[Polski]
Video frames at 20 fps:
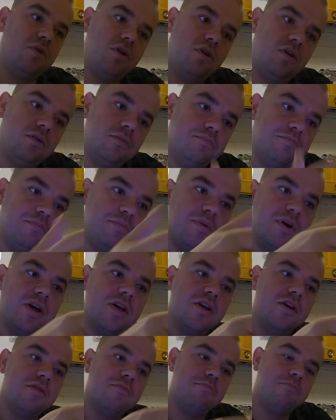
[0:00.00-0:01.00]
O,
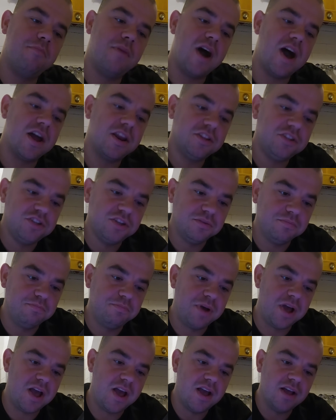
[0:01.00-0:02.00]
Marcin
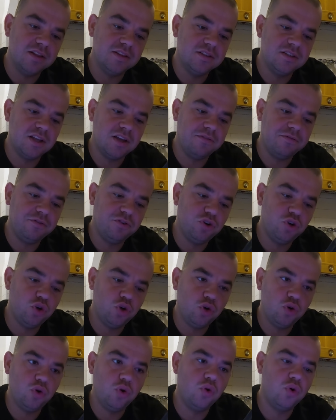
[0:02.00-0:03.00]
BNT w
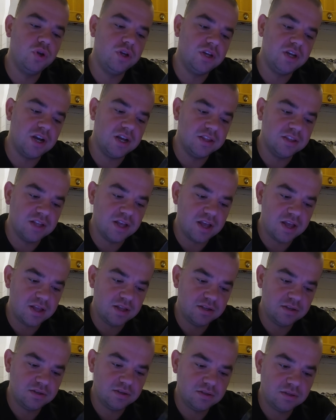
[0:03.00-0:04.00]
chuj
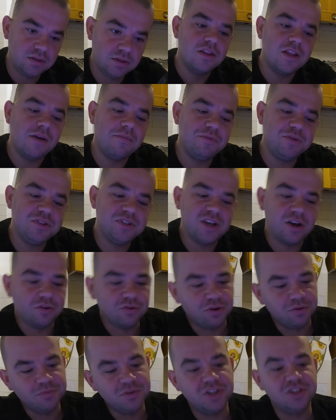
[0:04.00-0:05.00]
HD
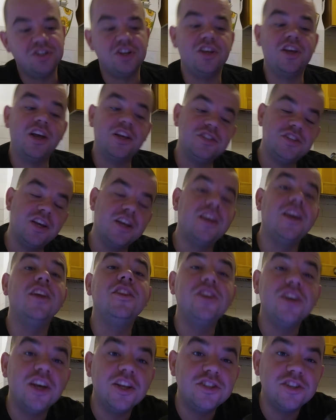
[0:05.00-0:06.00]
napisał do mnie, że jedzie.
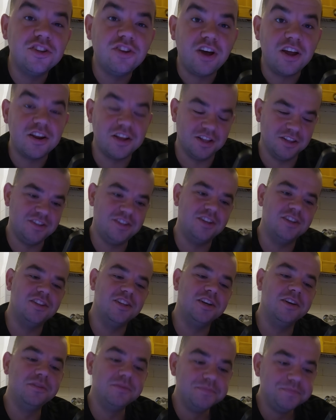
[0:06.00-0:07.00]
Kiedy jedzie do
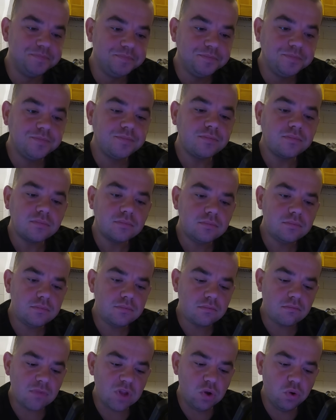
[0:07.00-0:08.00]
Argentyny?
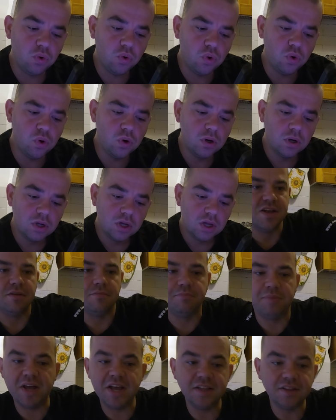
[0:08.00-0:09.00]
Uuu,
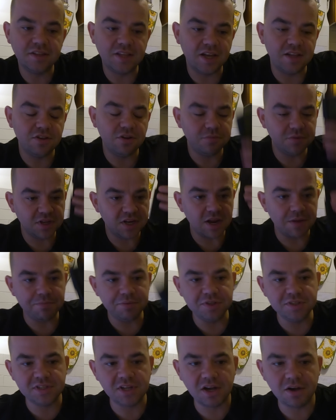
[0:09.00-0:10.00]
BNT do mnie
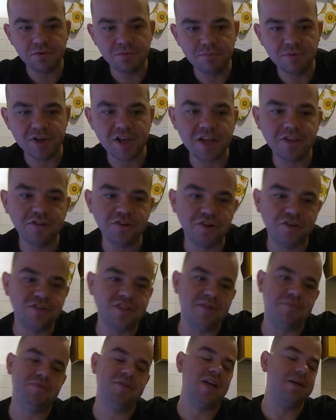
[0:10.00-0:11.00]
napisał, bo ja do
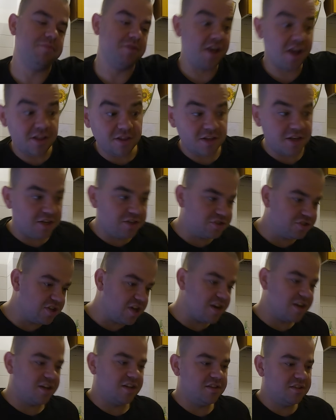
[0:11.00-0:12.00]
niego zapytałem, kiedy jedziesz
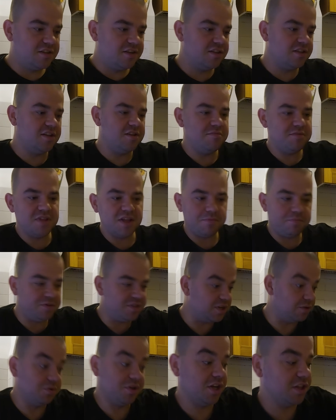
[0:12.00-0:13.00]
do Argentyny? I mi
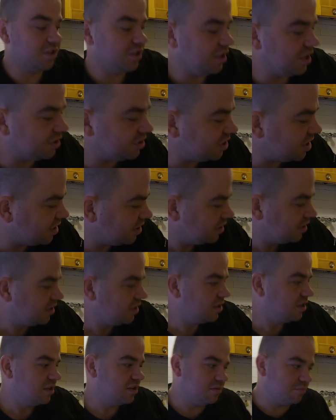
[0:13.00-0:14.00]
napisał, kiedy jedzie,
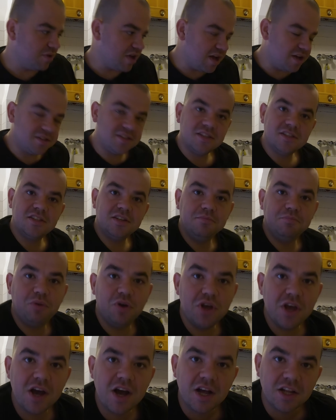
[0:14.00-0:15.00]
bo ja chcę z nim
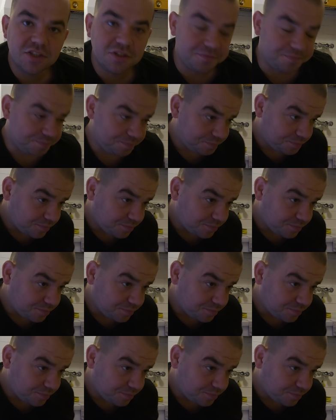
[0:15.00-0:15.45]
pojechać.